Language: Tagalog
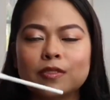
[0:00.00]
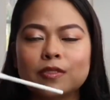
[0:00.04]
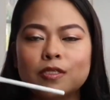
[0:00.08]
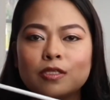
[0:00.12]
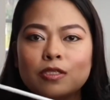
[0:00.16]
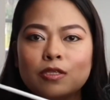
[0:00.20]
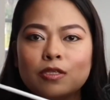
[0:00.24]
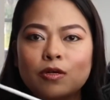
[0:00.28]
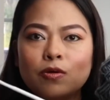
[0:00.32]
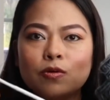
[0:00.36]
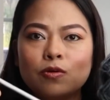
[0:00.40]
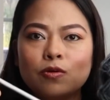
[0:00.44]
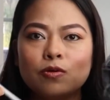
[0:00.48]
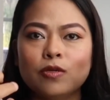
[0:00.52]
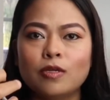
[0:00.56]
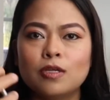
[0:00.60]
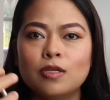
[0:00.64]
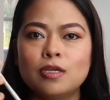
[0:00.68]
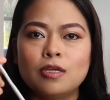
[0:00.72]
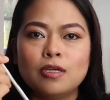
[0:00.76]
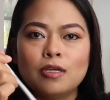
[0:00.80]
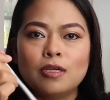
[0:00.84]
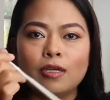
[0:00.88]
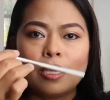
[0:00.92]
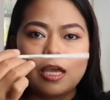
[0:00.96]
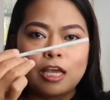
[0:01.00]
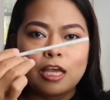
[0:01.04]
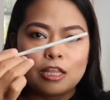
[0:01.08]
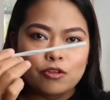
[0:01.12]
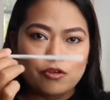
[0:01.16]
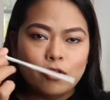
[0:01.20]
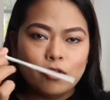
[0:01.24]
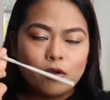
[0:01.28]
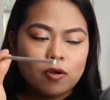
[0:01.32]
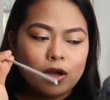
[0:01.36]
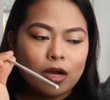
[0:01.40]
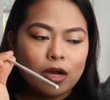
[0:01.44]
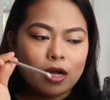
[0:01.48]
So, ito
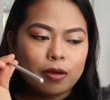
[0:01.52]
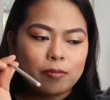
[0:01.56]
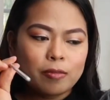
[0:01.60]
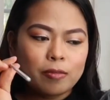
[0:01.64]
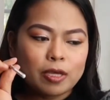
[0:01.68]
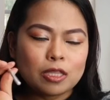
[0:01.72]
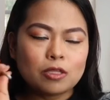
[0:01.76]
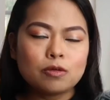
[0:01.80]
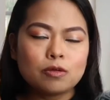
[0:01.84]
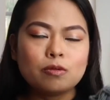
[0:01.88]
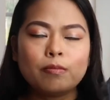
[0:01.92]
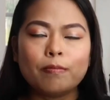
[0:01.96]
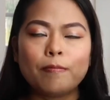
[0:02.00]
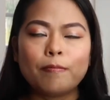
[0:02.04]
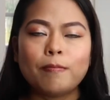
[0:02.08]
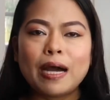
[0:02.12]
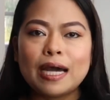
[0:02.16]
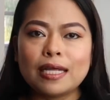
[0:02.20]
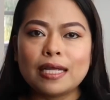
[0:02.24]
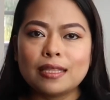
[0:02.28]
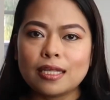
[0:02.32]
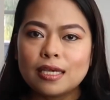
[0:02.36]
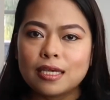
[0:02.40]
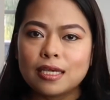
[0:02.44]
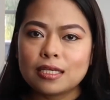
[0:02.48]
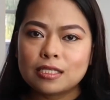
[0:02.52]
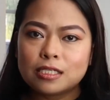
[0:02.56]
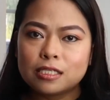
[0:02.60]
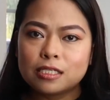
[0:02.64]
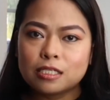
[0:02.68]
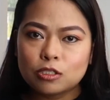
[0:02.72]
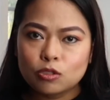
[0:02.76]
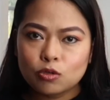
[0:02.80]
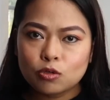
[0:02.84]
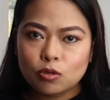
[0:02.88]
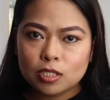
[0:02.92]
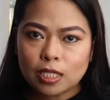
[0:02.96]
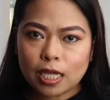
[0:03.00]
yung gagamitin. But, it's
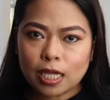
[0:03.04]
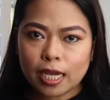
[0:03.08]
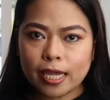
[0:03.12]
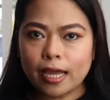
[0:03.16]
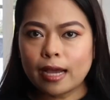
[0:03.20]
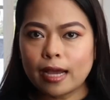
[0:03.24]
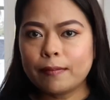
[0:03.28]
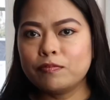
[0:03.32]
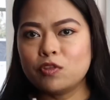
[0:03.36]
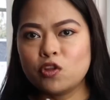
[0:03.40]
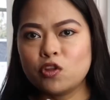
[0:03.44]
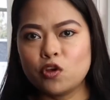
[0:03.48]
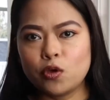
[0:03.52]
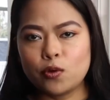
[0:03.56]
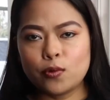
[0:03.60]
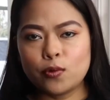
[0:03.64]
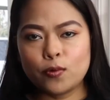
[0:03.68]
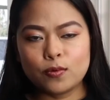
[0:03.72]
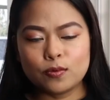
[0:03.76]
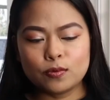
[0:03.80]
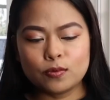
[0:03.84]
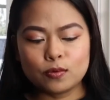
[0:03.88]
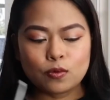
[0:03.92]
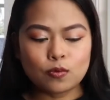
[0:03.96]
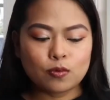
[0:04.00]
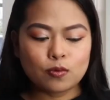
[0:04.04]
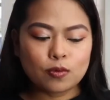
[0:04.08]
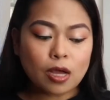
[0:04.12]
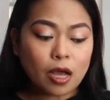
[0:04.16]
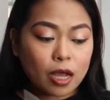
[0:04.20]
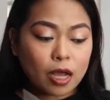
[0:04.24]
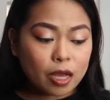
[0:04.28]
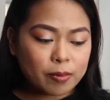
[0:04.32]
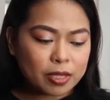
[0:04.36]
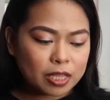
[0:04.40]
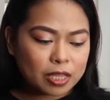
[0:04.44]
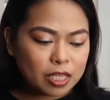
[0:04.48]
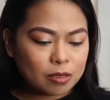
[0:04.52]
totally up to you kung
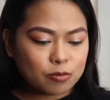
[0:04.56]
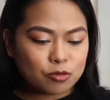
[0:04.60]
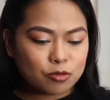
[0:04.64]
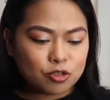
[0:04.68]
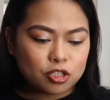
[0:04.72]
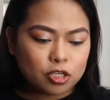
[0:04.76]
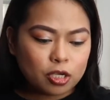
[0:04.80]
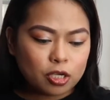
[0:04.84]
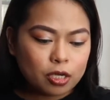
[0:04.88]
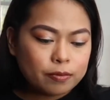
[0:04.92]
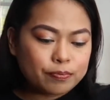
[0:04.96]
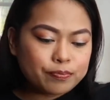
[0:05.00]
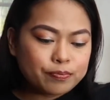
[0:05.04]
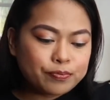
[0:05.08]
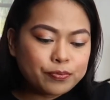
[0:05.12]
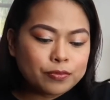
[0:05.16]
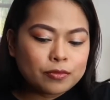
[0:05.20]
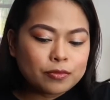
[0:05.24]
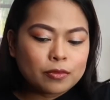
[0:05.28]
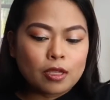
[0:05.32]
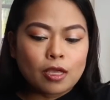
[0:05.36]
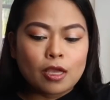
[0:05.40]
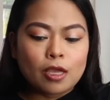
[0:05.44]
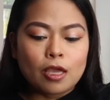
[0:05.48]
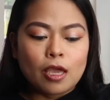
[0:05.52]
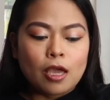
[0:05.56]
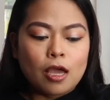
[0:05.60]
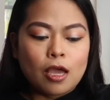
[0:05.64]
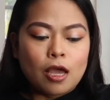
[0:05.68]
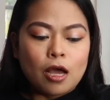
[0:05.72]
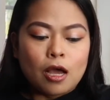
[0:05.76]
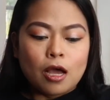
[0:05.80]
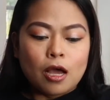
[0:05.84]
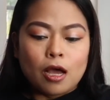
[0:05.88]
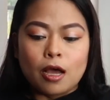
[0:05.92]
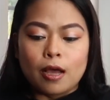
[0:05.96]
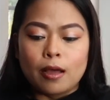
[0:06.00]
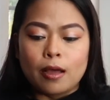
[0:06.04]
gagamitin mo siya.
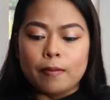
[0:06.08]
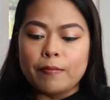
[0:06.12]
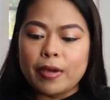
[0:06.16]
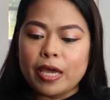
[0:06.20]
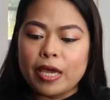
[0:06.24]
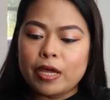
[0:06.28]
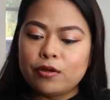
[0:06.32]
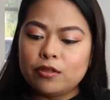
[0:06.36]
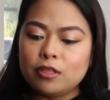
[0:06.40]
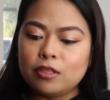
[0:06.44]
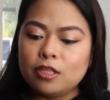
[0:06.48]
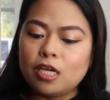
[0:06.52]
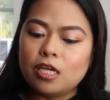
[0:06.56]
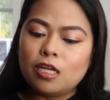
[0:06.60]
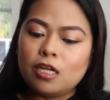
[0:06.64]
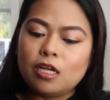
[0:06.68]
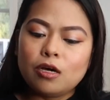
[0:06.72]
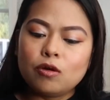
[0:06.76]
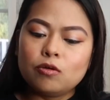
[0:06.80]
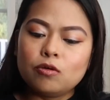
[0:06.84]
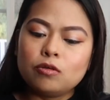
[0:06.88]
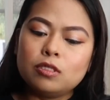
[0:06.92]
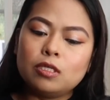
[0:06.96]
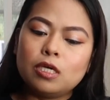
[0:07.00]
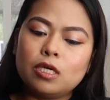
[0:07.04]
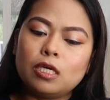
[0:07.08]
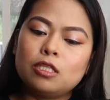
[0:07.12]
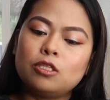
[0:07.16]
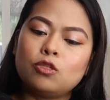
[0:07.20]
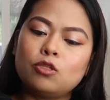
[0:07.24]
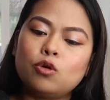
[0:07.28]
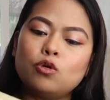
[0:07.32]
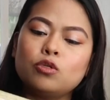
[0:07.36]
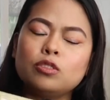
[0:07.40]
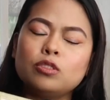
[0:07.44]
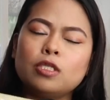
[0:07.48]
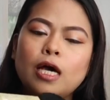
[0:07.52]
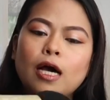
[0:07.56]
Meron din ako
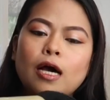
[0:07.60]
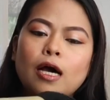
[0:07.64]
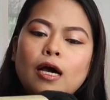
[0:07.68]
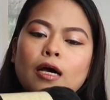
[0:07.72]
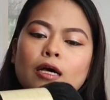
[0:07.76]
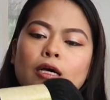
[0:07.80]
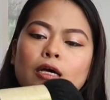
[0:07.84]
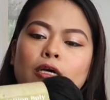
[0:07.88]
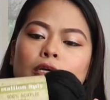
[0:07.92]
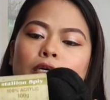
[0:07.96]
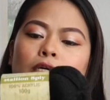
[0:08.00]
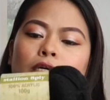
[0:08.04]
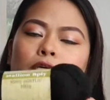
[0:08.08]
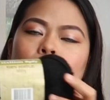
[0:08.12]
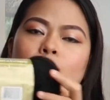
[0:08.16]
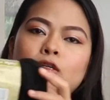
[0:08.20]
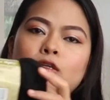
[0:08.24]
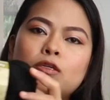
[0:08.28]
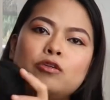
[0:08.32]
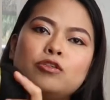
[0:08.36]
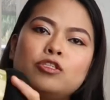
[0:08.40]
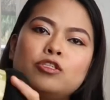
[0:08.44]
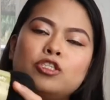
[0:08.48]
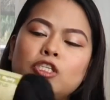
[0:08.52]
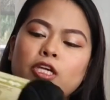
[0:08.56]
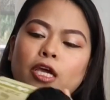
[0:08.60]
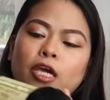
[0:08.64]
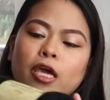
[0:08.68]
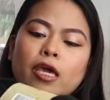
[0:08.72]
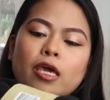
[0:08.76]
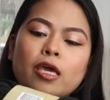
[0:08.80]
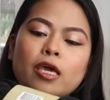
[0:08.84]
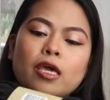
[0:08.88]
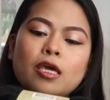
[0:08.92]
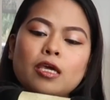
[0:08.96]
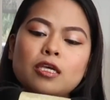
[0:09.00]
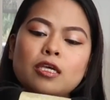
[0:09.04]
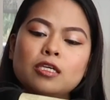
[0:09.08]
dito na
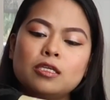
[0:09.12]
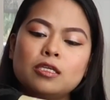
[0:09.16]
crochet